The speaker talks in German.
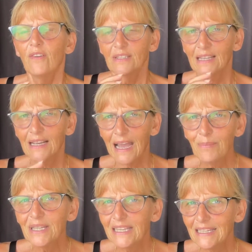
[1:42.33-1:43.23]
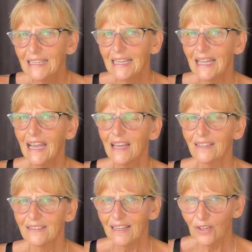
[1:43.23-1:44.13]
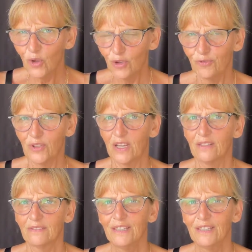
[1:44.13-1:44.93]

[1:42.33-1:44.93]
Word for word: Dann kamen die Kinder ja dann öfter.